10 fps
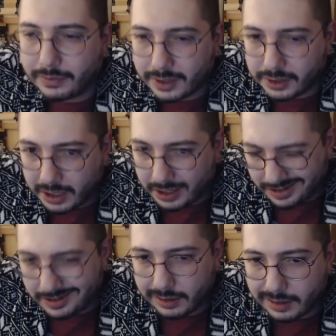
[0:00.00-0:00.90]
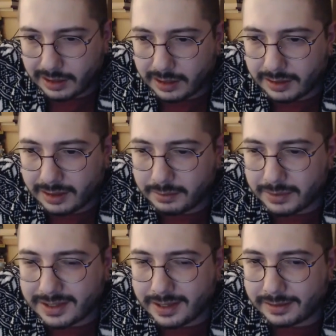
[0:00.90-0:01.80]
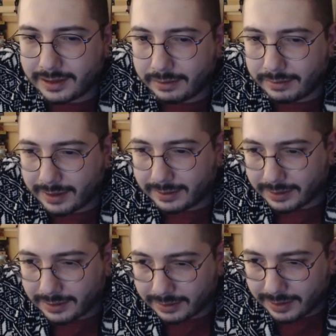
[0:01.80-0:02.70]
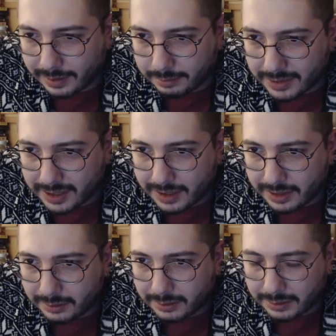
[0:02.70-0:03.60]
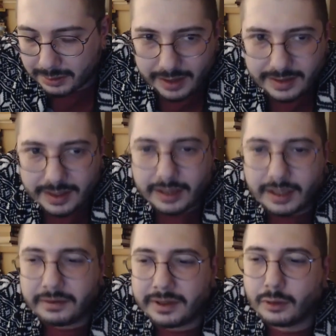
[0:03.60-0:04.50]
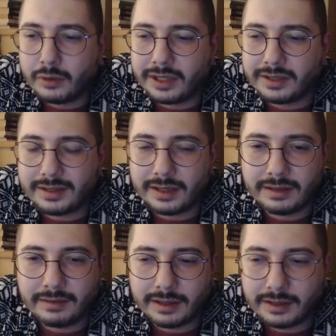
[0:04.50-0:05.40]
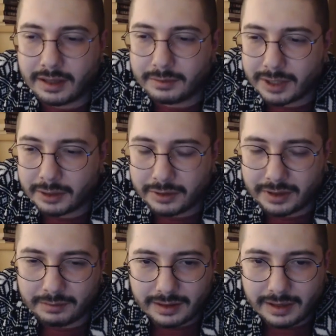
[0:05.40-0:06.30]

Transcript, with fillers: şeklinde anladın mı? STV tadında yapmışlardır onu. STV'nin öyle dizileri vardı ya amına koyayım.